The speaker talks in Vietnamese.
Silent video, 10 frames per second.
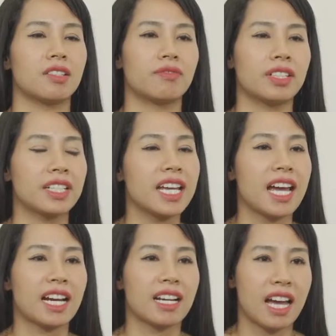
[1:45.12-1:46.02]
với
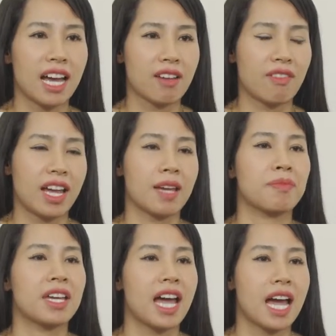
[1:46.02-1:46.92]
đê hát a và
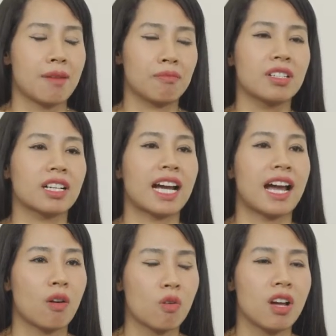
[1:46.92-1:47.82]
e pê a hàm lượng
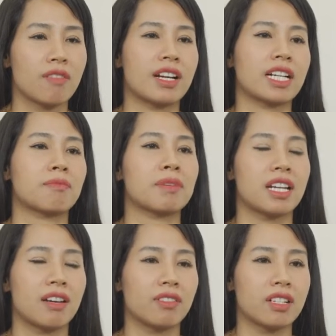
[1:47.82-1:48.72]
cao. Và đặc
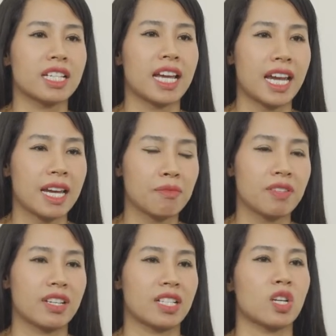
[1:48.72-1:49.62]
biệt là với trẻ em
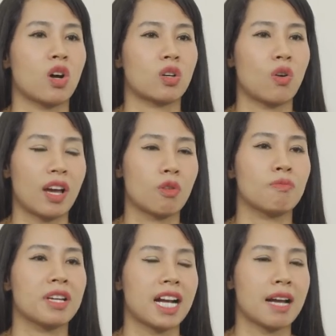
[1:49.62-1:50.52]
thì phải chọn loại
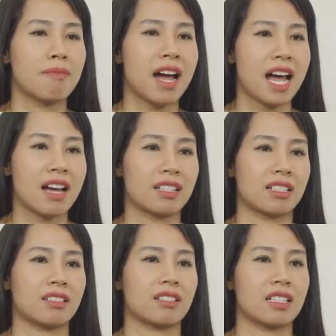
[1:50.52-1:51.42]
omega ba
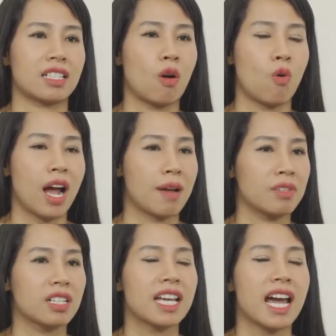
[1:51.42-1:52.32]
giàu
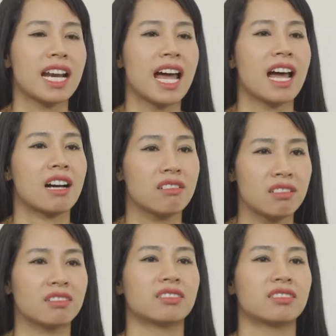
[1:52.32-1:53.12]
hàm lượng đê hát a hơn.